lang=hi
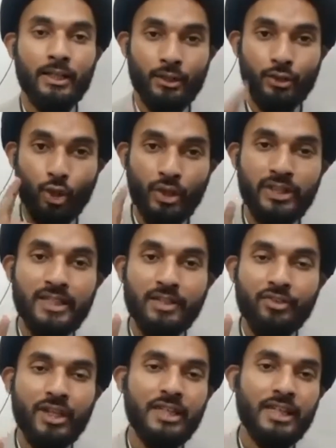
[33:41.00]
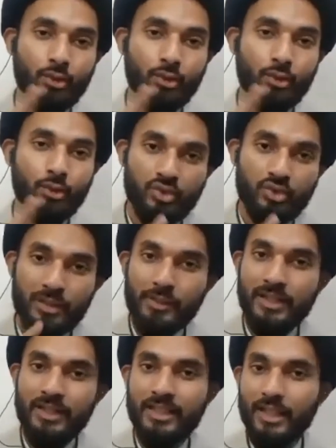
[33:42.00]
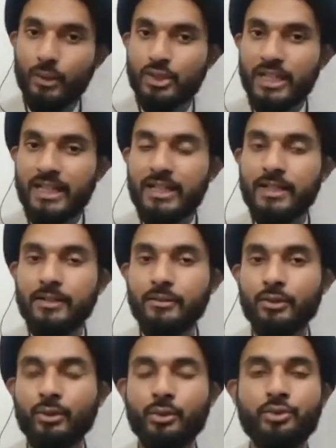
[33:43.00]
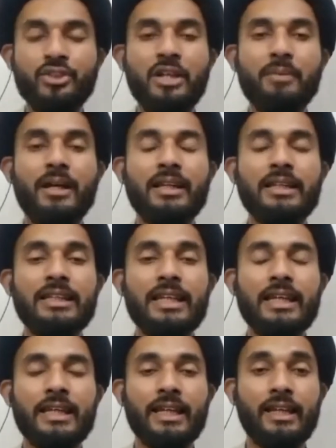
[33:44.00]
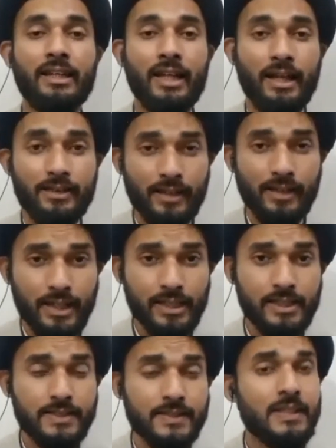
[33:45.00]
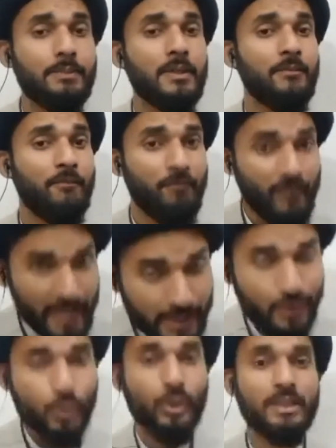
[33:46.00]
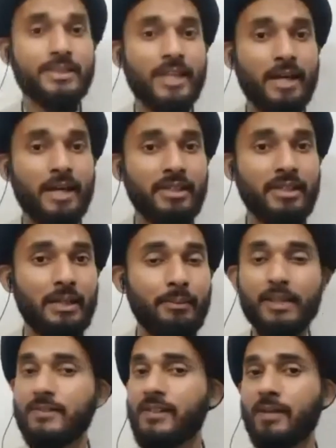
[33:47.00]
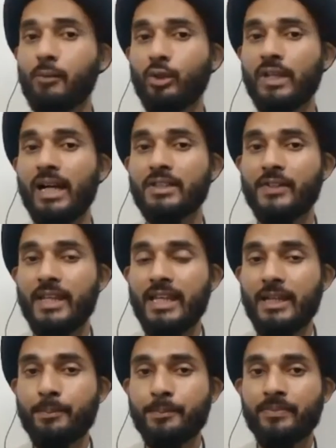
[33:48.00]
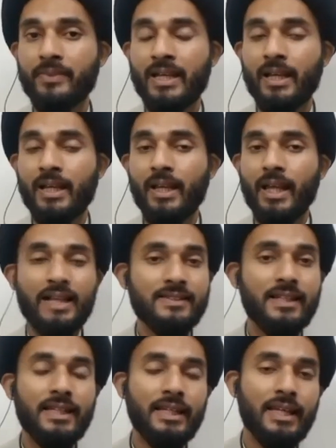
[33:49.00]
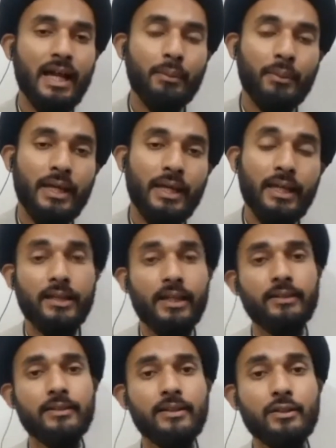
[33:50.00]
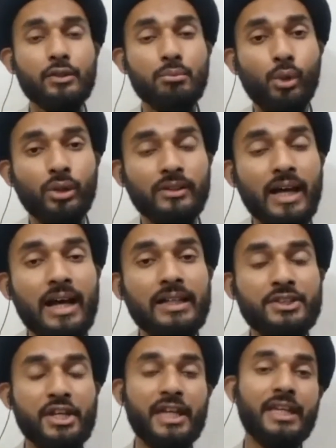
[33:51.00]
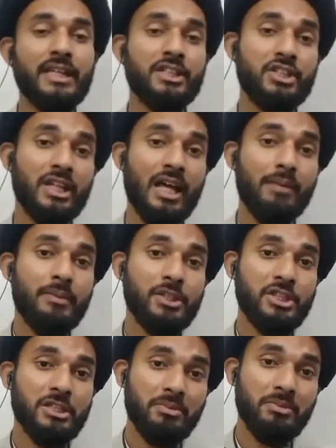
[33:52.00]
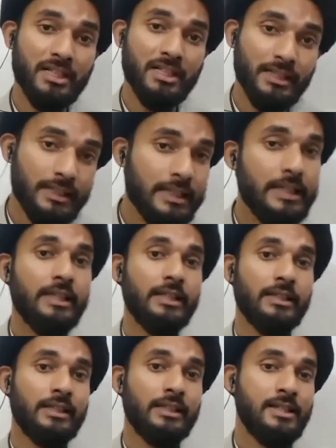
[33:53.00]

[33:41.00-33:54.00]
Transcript: तोहहीद अफाली का दूसरा माना क्या हो जाएगा दूसरा माना यह है कि अल्लाह ताला किसी भी फेल को अंजाम देने में किसी का मोहताज नहीं है ऐसा नहीं है कि आप कहें कि अल्लाह ताला तो मोहताज है कि जनाब जब्राइल